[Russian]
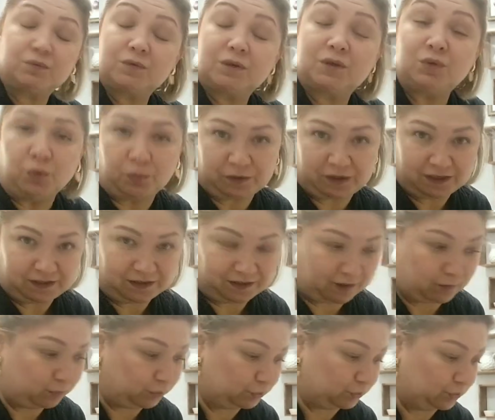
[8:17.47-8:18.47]
кнопки не
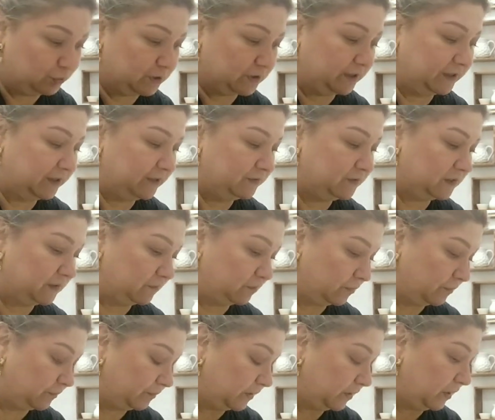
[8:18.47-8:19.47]
работают, скорее всего.